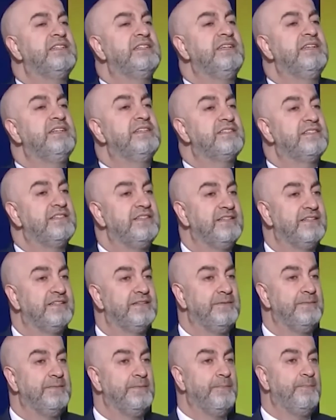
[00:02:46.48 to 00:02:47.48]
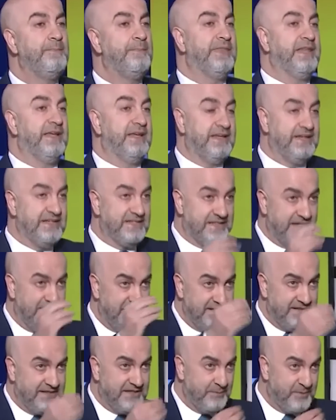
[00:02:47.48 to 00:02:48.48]
كثير صغير
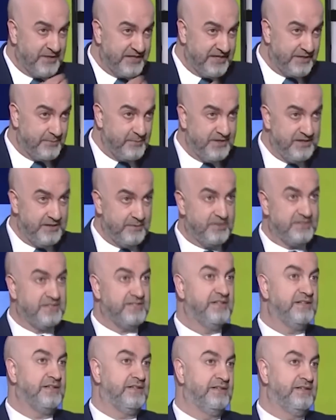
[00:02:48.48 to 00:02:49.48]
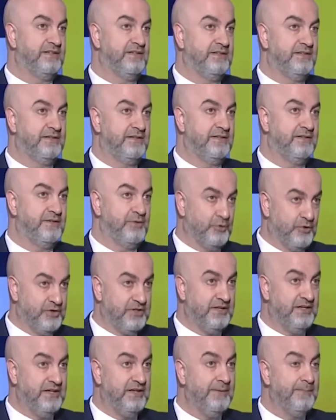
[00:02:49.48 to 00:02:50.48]
اذا انت بدك مني مصاري
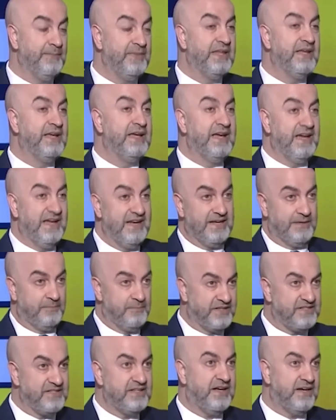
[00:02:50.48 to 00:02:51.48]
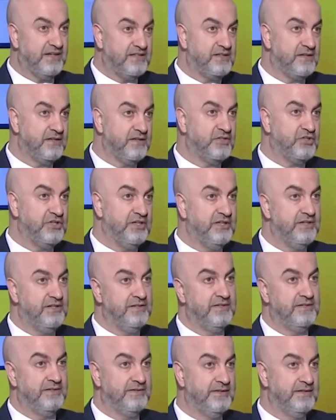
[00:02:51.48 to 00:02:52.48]
اوكي إلك مصلحة يصير لي شيء
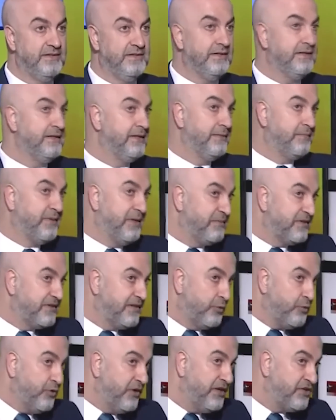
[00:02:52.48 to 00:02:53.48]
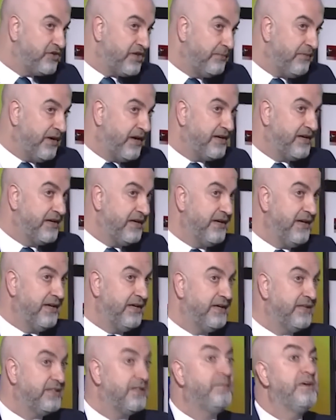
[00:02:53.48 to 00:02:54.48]
يمكن بتضوي لي شمعك
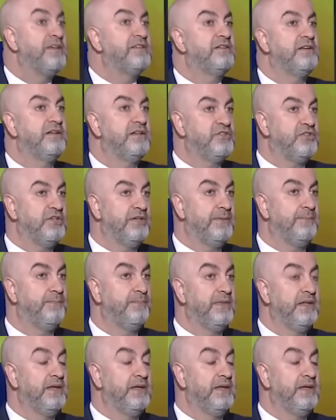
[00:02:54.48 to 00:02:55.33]
الليلة ما يصير لي شيء